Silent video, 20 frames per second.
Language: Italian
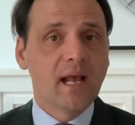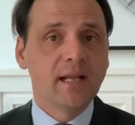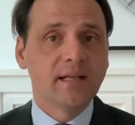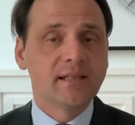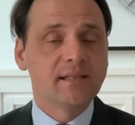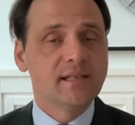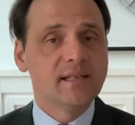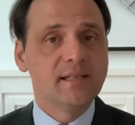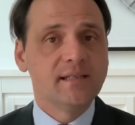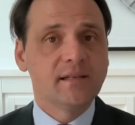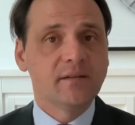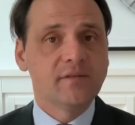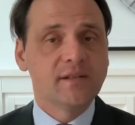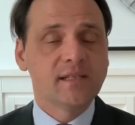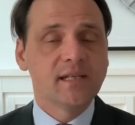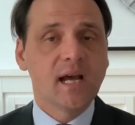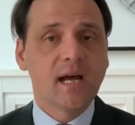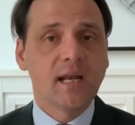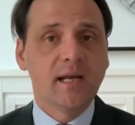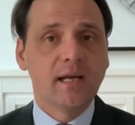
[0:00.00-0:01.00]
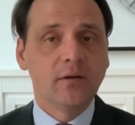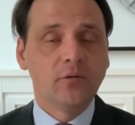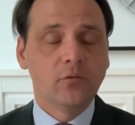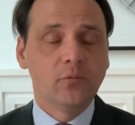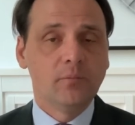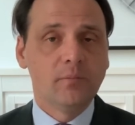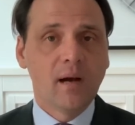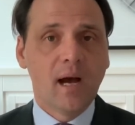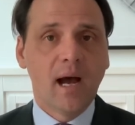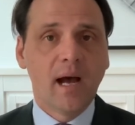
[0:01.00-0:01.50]
hai la residenza fiscale a
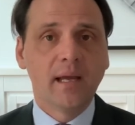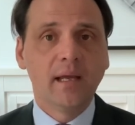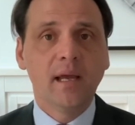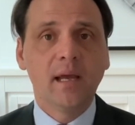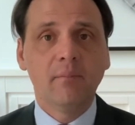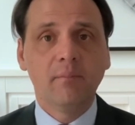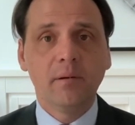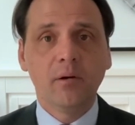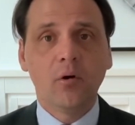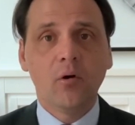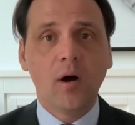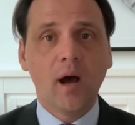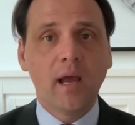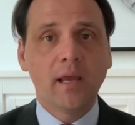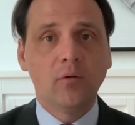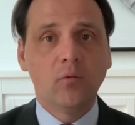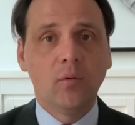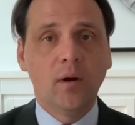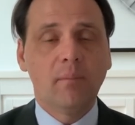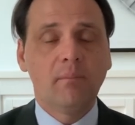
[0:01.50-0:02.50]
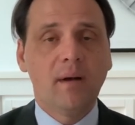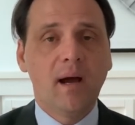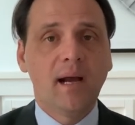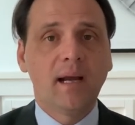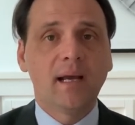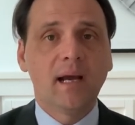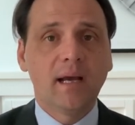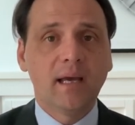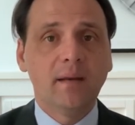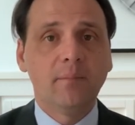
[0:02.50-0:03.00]
Dubai e però hai una
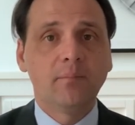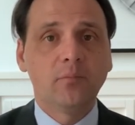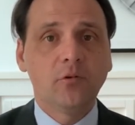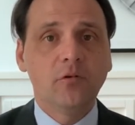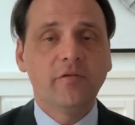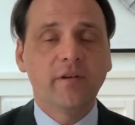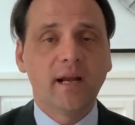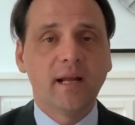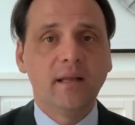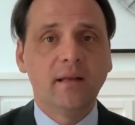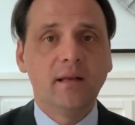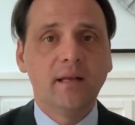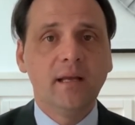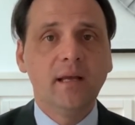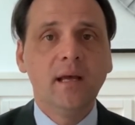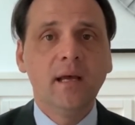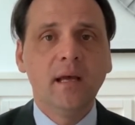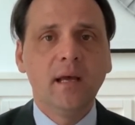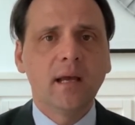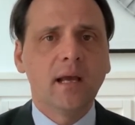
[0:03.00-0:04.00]
banca crypto friendly